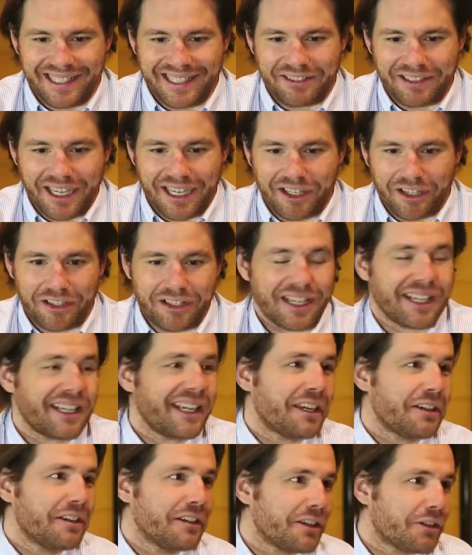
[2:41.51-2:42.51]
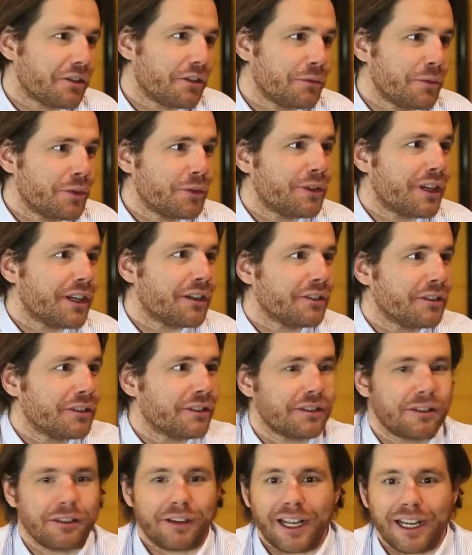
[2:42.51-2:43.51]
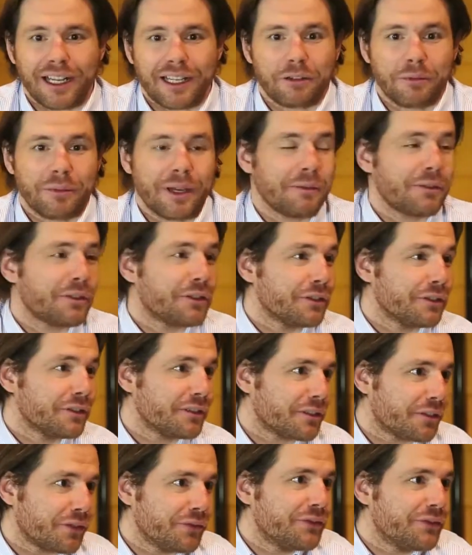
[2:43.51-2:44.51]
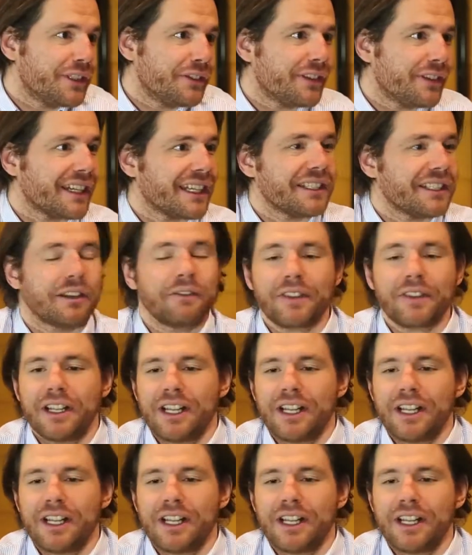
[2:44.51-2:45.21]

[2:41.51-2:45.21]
è una cosa che eh, comunque con la quale dobbiamo convivere. No?